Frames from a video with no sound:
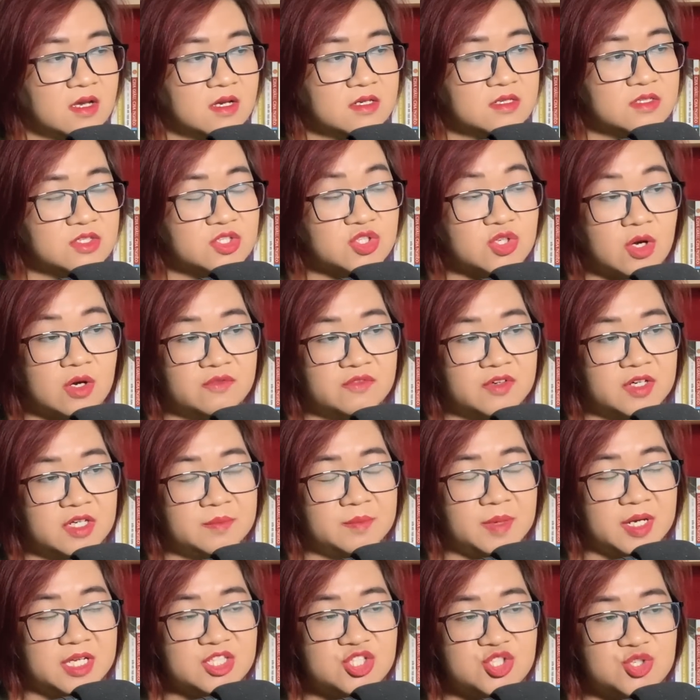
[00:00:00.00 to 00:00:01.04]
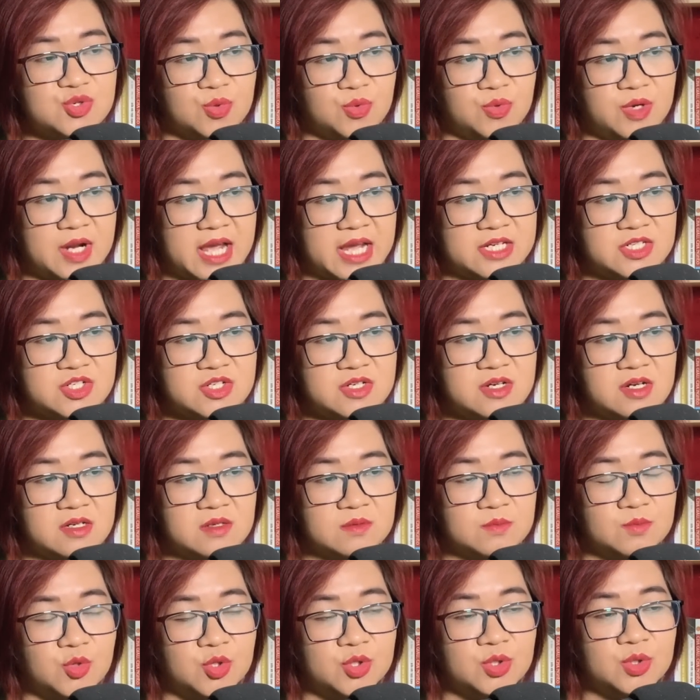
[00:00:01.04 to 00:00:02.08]
So với mấy chủ đài
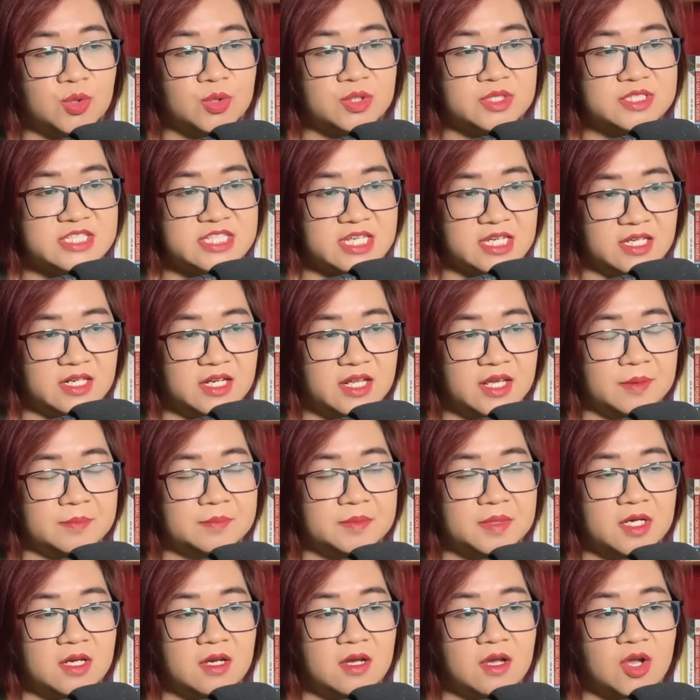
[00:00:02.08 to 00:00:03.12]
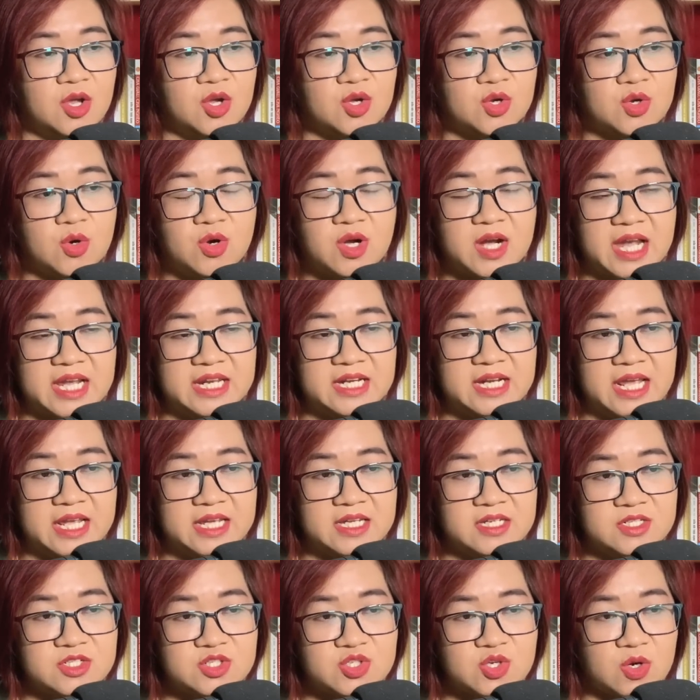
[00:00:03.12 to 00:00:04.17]
trước muốn tôi chỉ điểm, cô gái
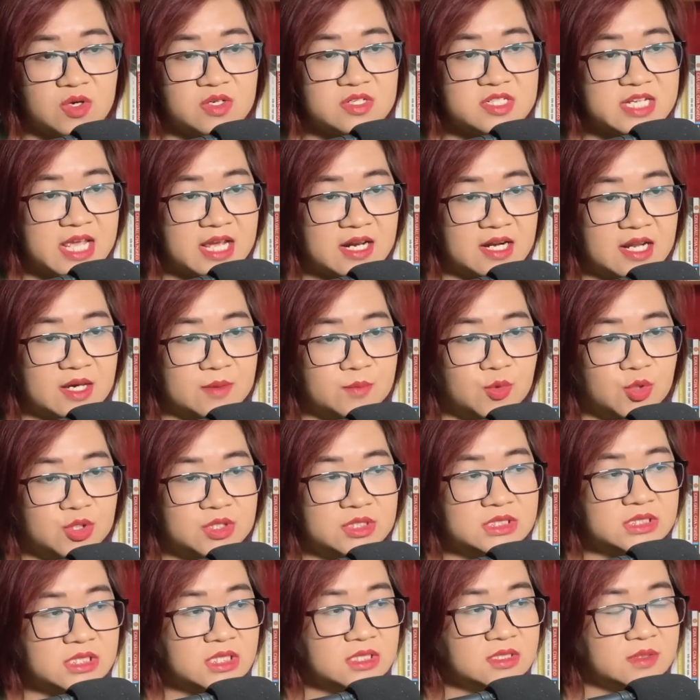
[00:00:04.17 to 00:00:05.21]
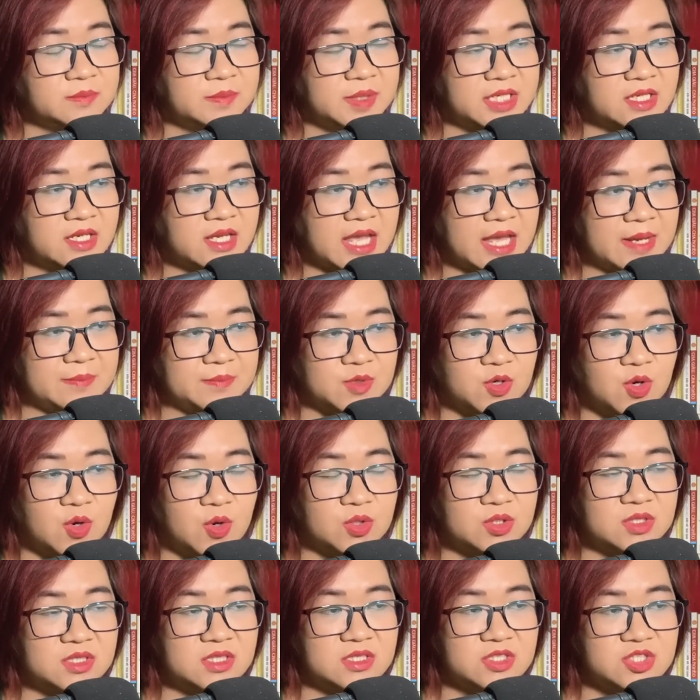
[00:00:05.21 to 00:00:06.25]
này rõ ràng là muốn tự mình cảm
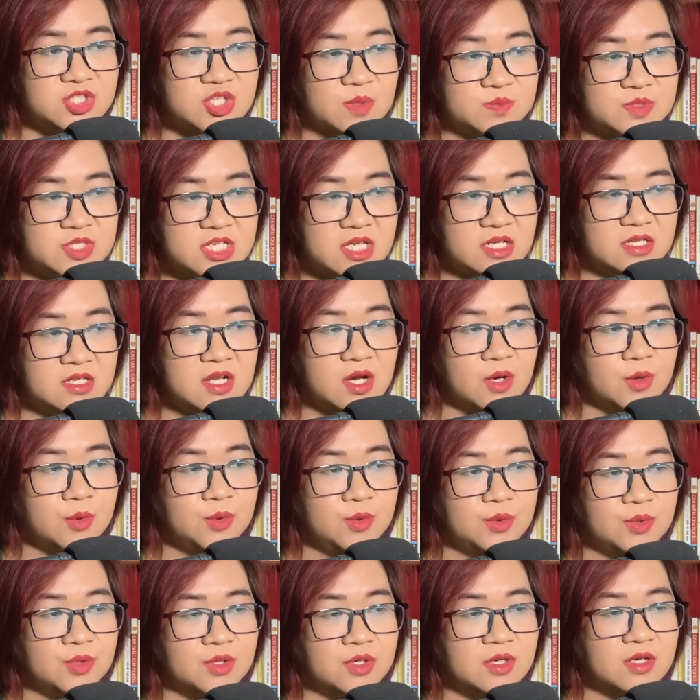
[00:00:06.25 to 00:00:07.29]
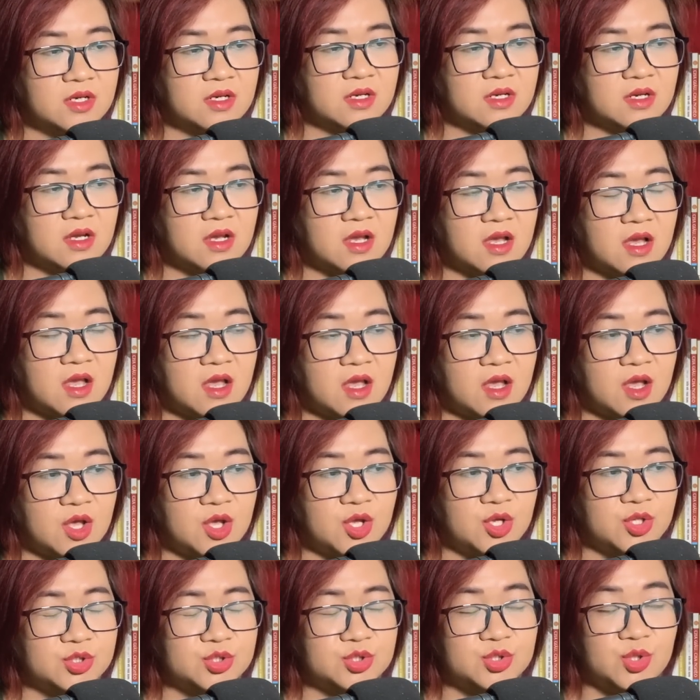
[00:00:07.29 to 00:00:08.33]
ngộ từ trong chiến đấu.
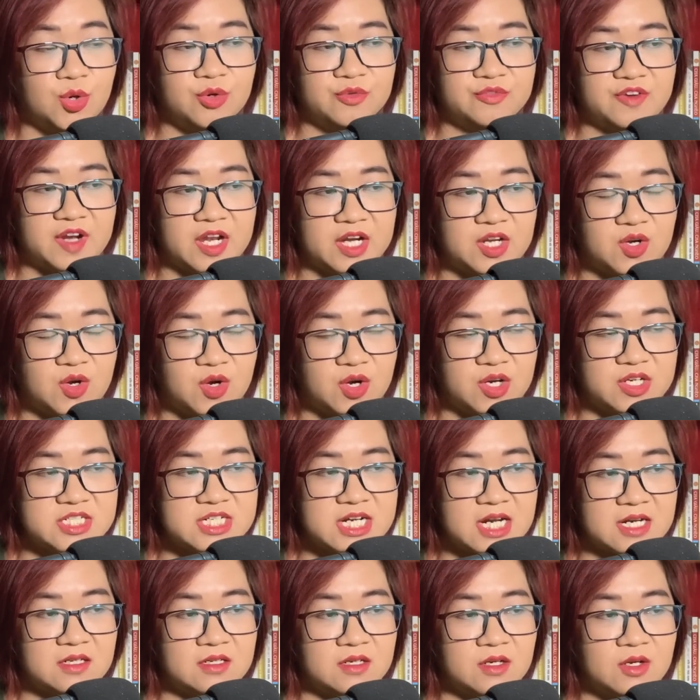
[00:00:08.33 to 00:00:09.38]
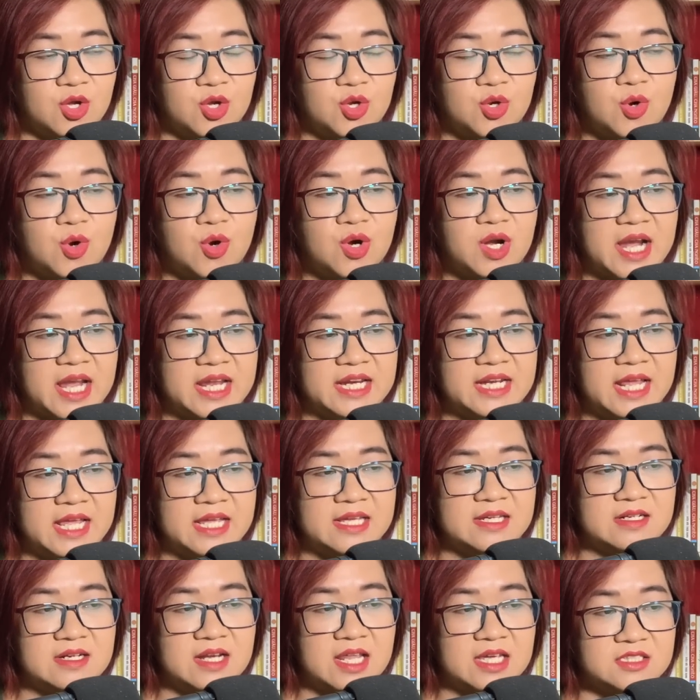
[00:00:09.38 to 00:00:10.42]
Tôi phải nói rằng, cô gái
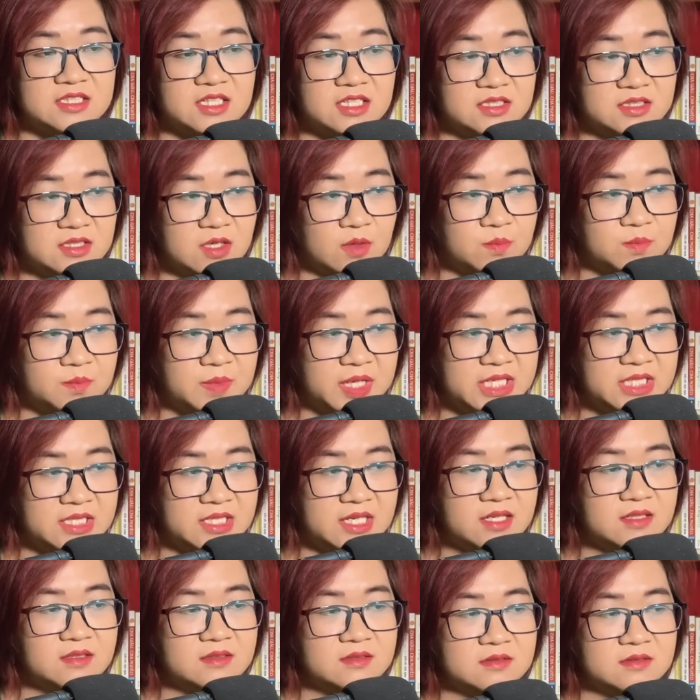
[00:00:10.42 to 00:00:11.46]
này là người thông minh nhất.